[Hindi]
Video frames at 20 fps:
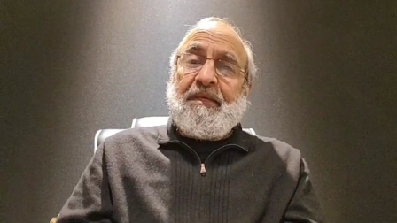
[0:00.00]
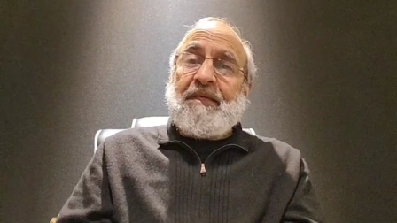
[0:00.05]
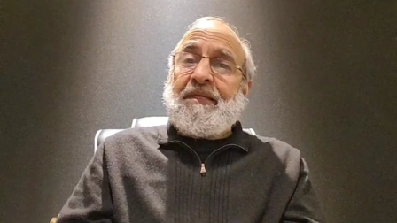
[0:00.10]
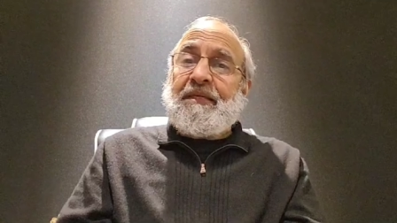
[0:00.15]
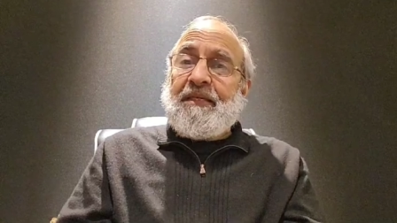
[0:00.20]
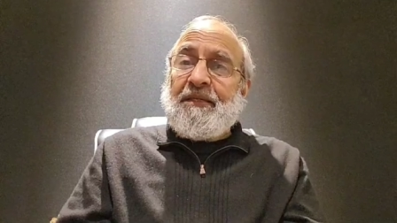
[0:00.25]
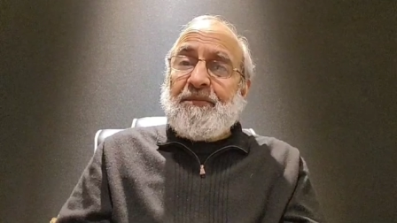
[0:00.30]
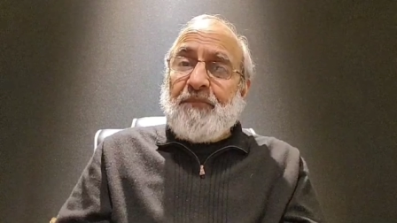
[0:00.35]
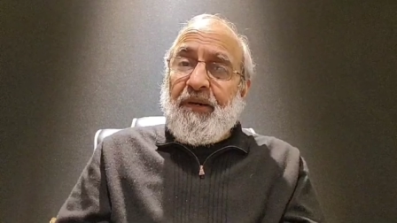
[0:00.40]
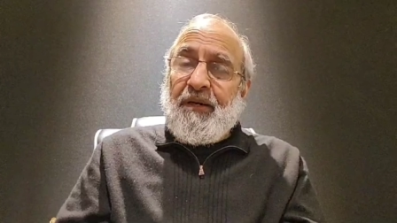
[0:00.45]

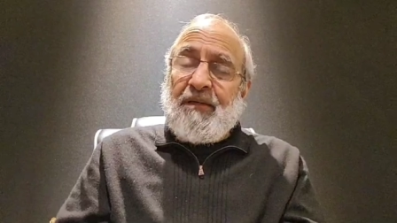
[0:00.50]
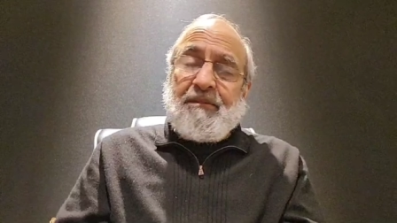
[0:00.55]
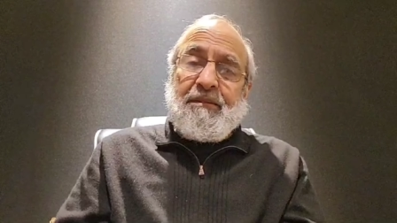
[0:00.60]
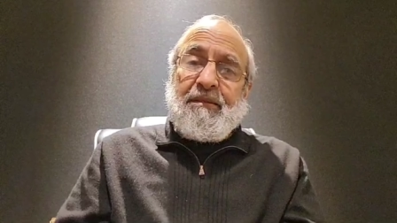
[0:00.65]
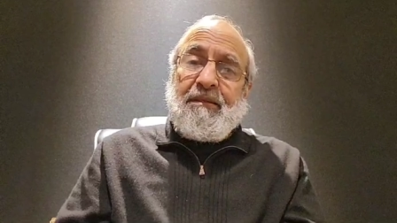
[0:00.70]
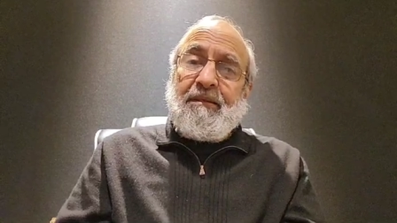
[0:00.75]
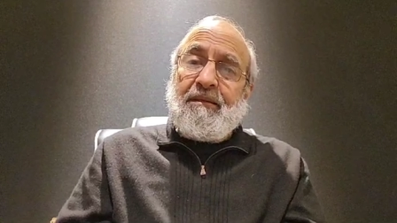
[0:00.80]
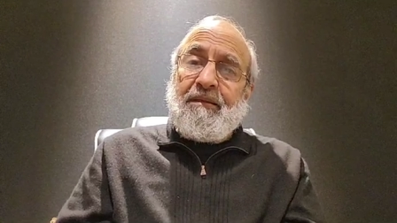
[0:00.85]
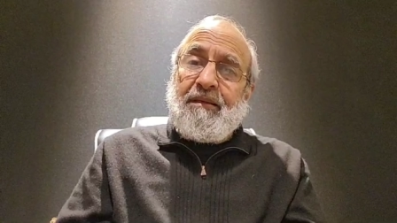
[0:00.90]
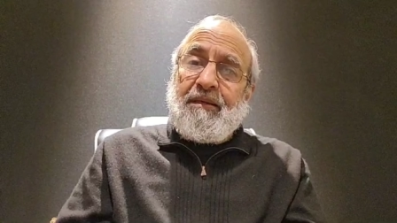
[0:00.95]
ये बात
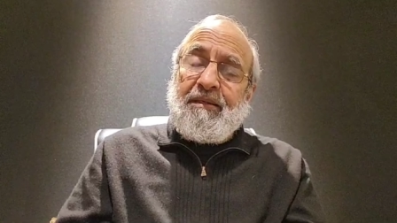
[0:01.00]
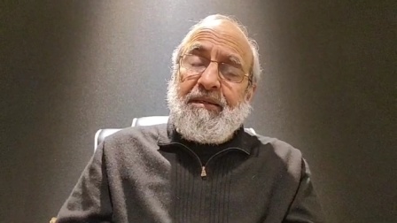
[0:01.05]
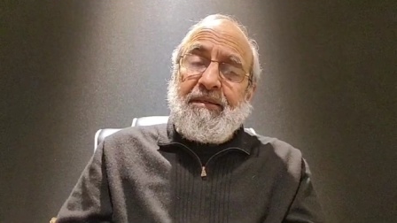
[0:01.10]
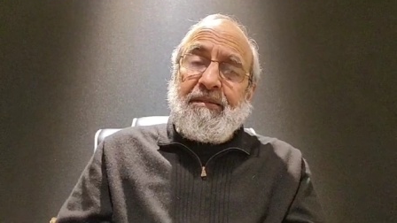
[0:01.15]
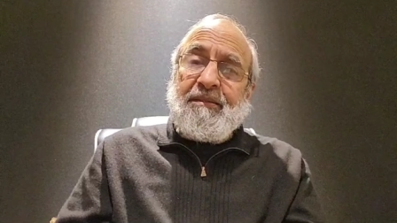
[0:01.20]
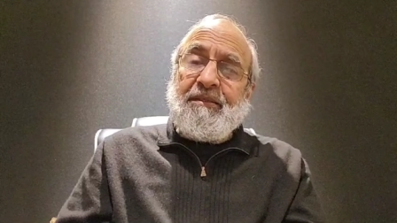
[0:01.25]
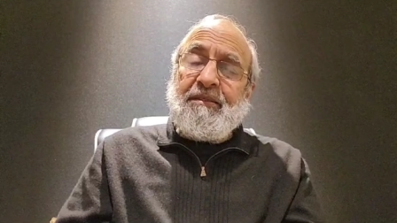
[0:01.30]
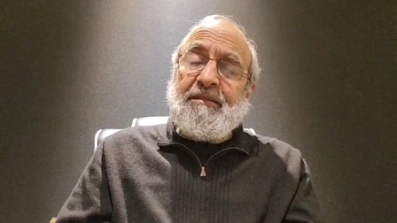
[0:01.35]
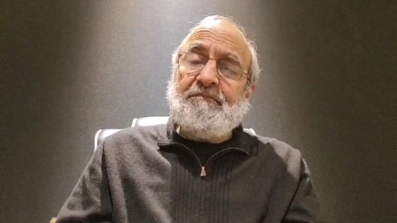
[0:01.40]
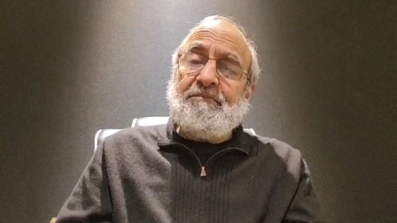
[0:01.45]
अल्लाह के
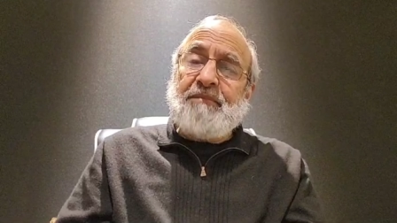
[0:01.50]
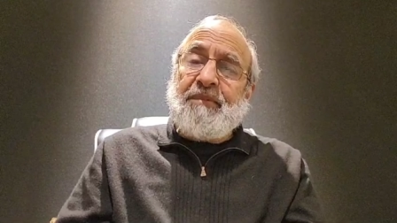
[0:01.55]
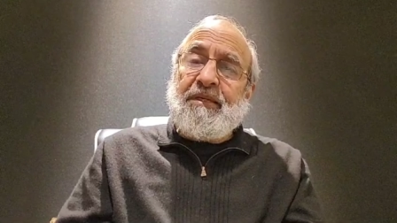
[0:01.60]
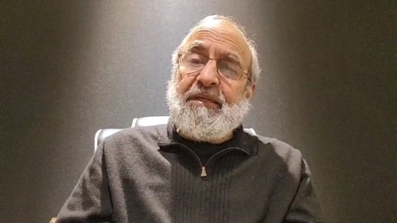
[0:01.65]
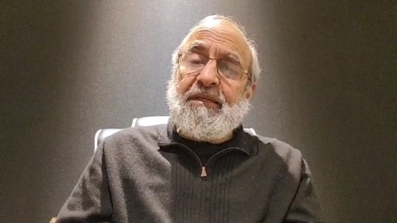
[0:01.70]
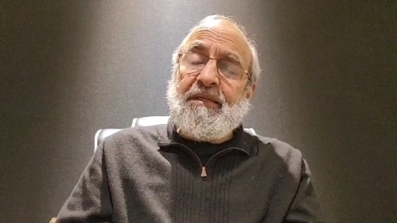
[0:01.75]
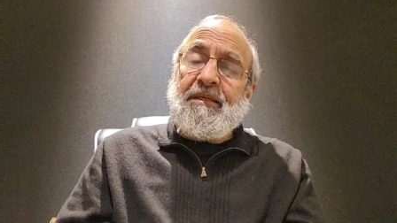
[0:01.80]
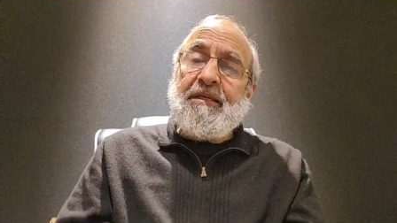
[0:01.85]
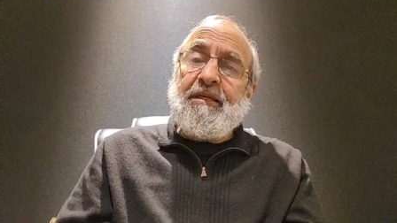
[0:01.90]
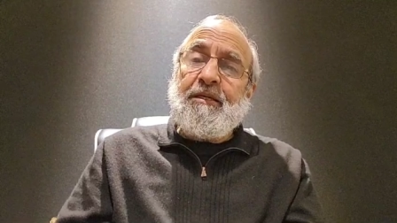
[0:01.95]
दीन में
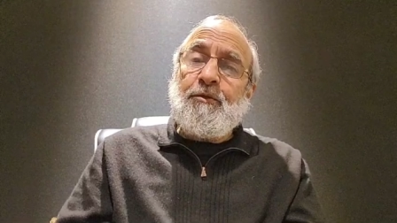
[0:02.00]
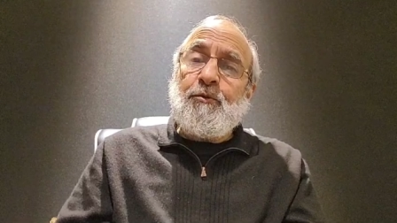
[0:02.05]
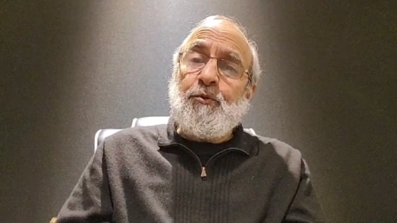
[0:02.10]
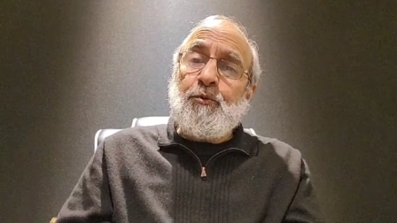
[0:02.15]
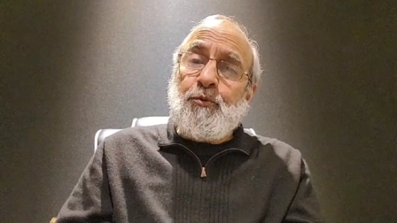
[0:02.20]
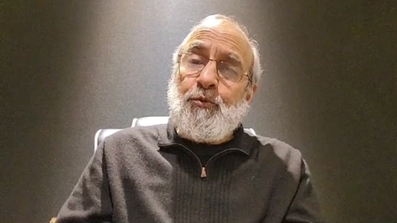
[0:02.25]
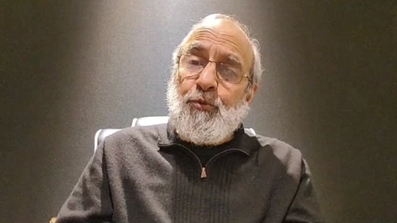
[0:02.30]
एक